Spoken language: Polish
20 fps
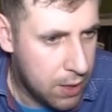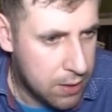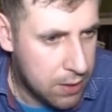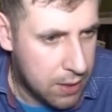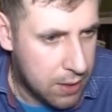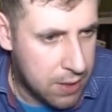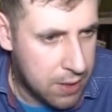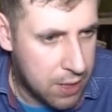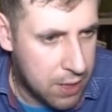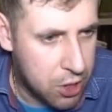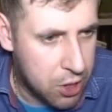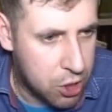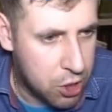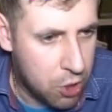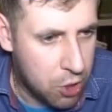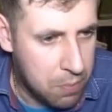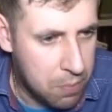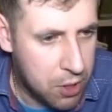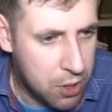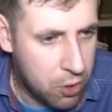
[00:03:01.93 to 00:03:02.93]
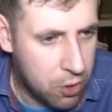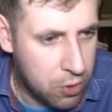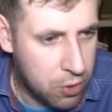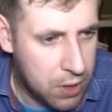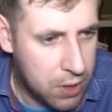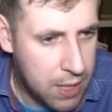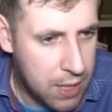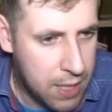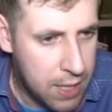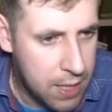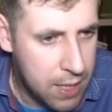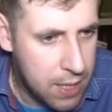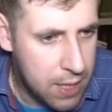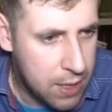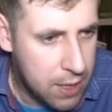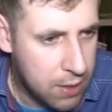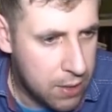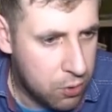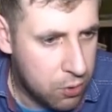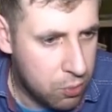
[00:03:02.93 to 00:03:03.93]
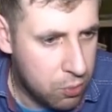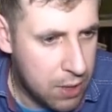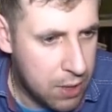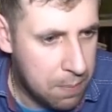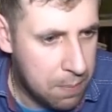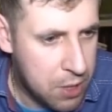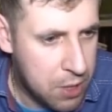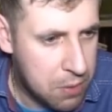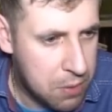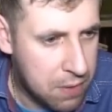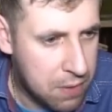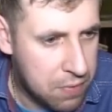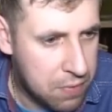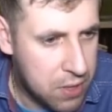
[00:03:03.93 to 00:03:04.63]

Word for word: zaznaczysz tą ikonkę, tutaj będziesz miał